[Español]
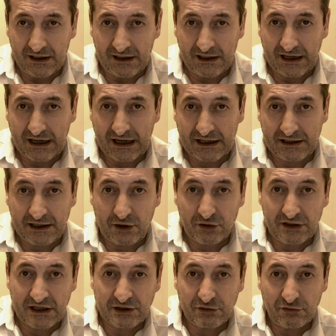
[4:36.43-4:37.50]
la
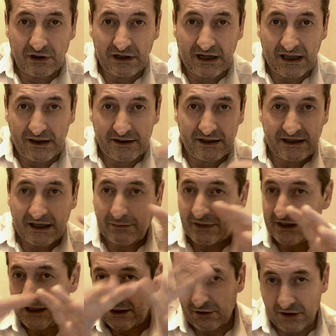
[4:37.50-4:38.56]
lagartijón azul grande está
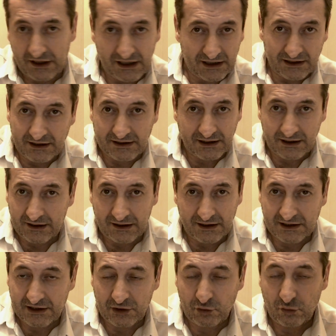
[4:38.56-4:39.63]
metido ahí en ese,
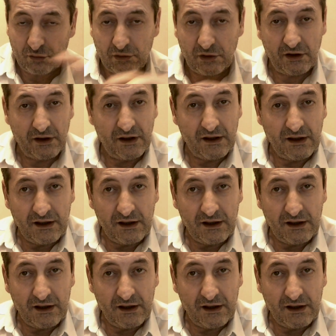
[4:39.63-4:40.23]
en ese tubo